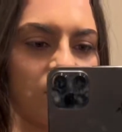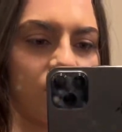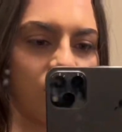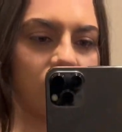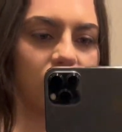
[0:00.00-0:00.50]

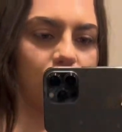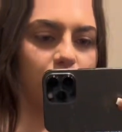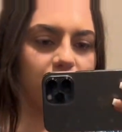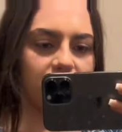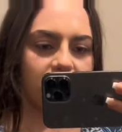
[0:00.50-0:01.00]
so
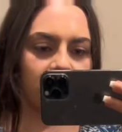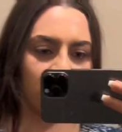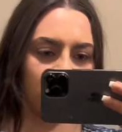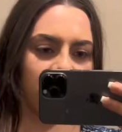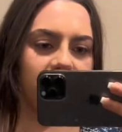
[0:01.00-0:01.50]
komisch. Das
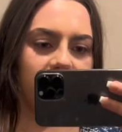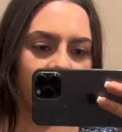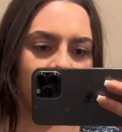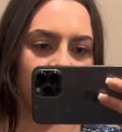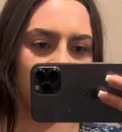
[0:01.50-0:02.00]
rutscht die ganze
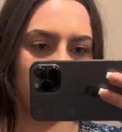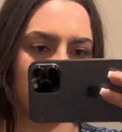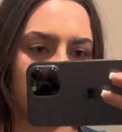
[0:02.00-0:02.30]
Zeit so runter.